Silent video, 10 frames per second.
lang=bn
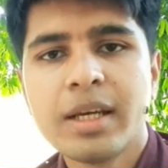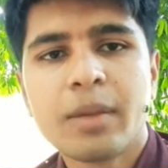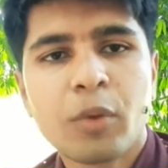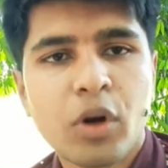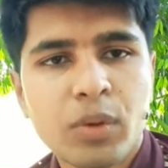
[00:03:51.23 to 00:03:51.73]

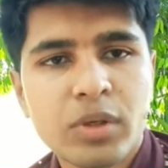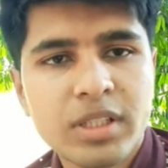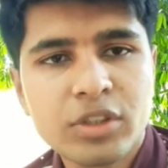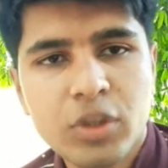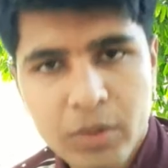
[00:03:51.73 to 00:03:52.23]

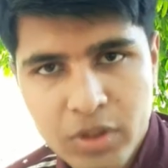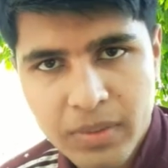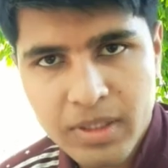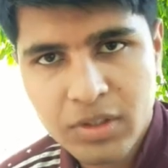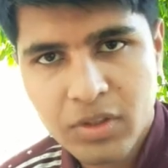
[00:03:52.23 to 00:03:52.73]
পরবর্তী সভ্য
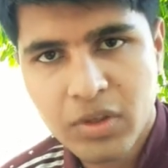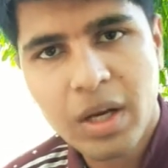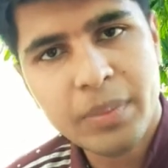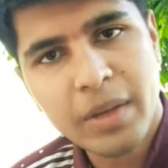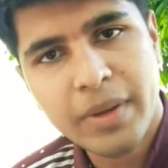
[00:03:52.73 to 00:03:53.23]
সমাজের জন্য
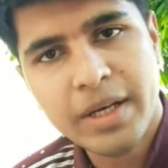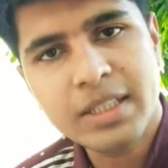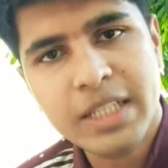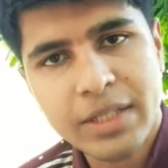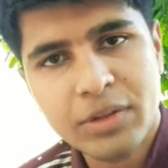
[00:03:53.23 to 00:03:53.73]
আমি আমার এই
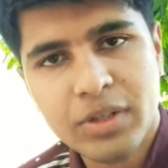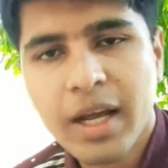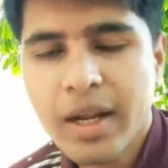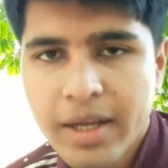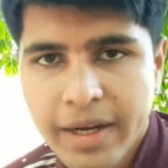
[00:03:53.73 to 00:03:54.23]
সাহিত্যটা
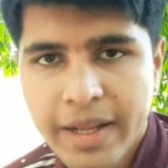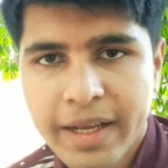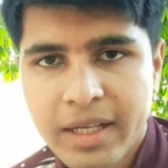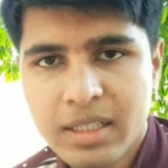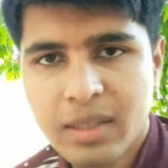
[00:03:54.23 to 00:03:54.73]

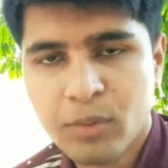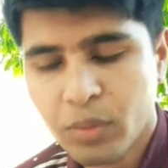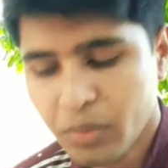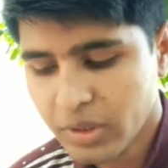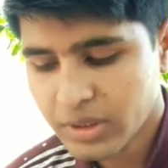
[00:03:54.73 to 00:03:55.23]
রেখে আসলাম
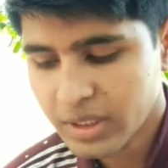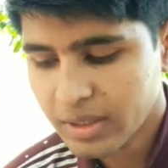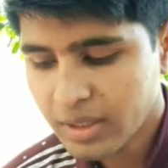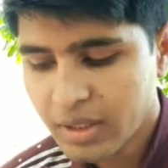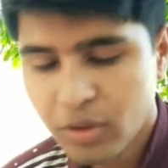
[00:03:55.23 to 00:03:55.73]
কবি বলছেন
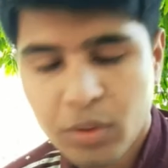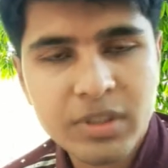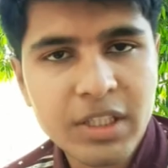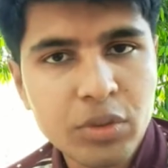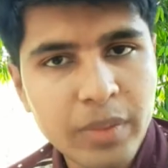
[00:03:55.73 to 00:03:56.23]
কবি
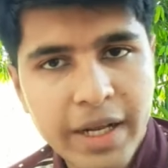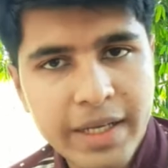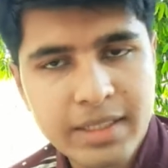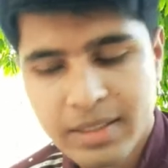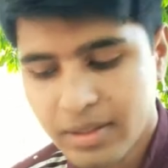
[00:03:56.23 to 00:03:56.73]
যেহেতু মারা
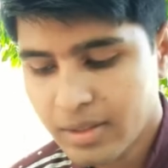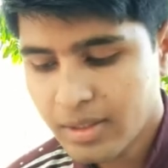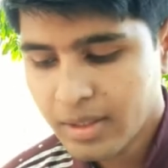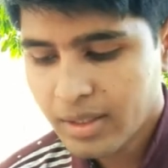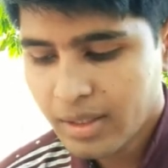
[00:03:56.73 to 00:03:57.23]
গেছেন
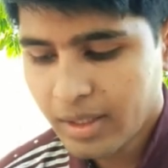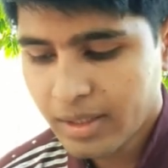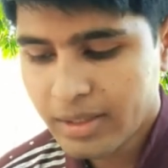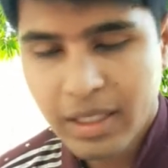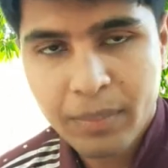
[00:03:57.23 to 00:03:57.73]

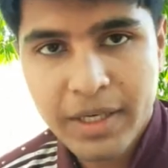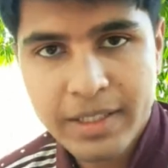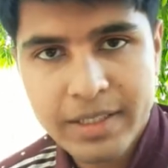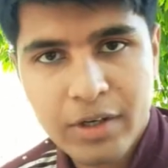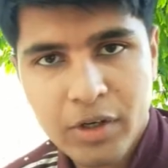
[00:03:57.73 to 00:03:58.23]
তাকে মাটি
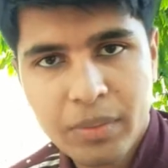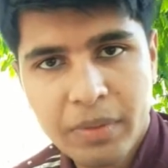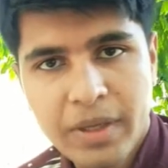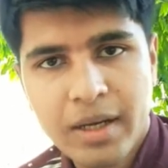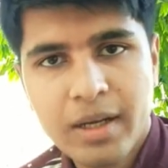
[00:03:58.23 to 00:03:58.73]
দেওয়া হবে
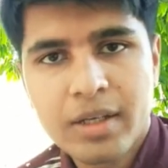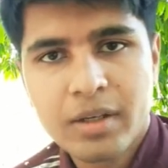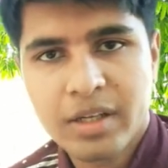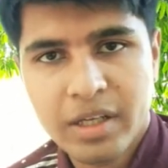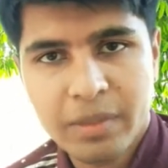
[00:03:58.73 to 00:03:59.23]
বা
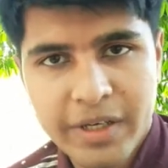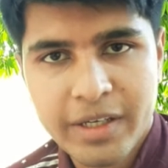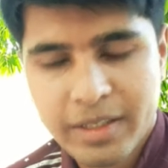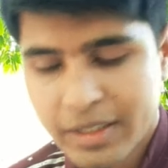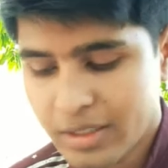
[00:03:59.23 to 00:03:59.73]

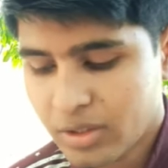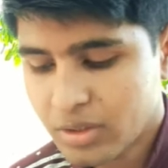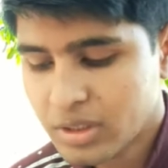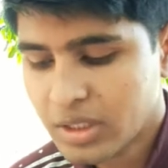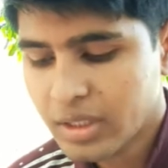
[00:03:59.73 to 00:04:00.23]
গ্রেভিয়ার্ডে নিয়ে যাওয়া
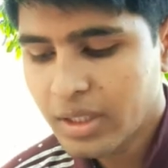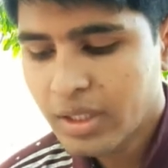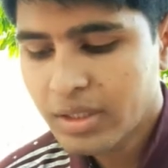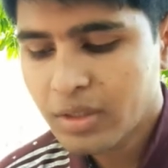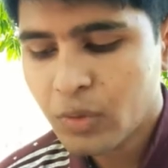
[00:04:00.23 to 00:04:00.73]
হচ্ছে
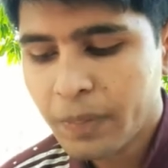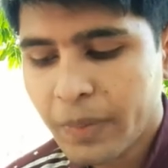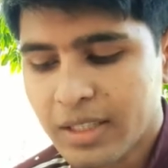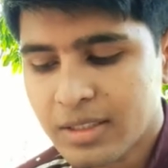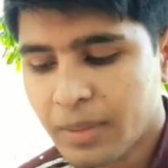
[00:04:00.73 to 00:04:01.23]
যে উই
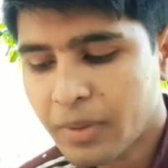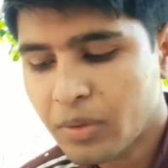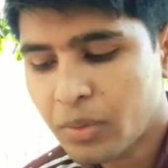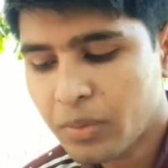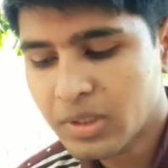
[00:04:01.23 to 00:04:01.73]
পাস্ট তারপরে
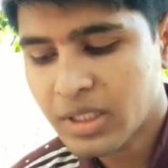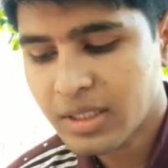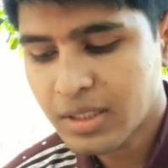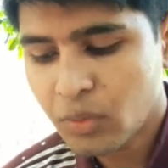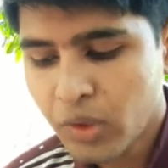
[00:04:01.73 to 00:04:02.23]
কবি বলছেন
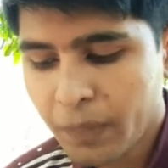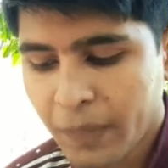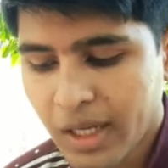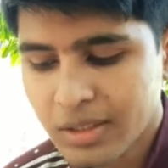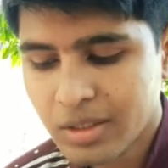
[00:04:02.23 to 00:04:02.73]
যে উই
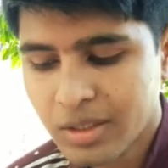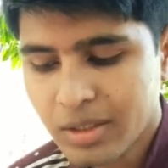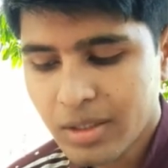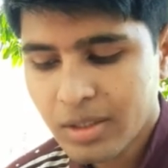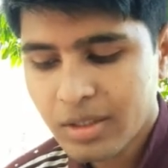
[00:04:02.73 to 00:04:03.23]
পাস্ট
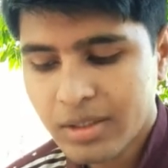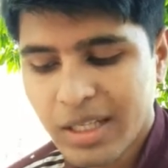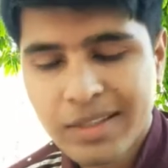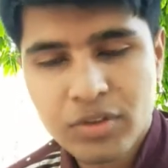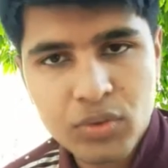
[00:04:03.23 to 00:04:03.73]
দ্য
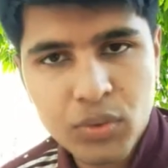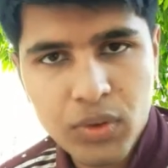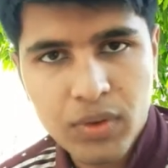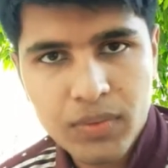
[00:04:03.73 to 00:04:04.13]
স্কুল